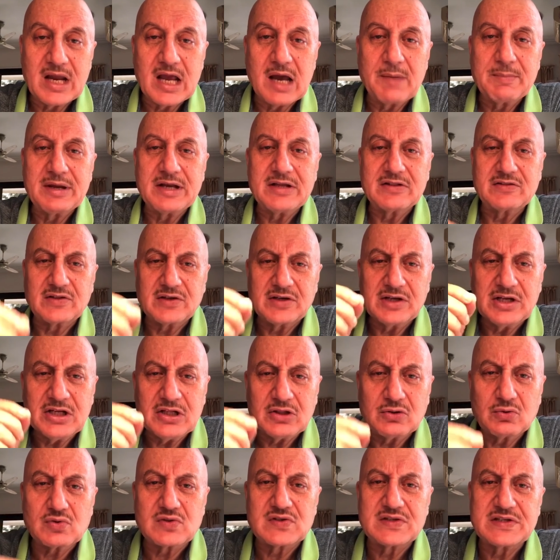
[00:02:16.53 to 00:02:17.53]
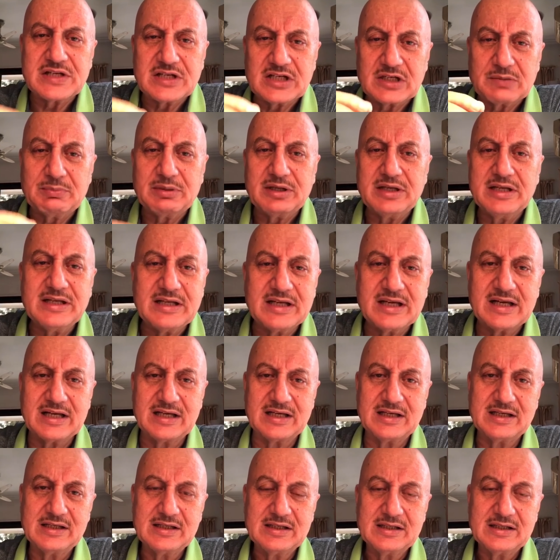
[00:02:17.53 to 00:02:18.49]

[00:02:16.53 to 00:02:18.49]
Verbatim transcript: में हमें इतनी तो सीख मिली है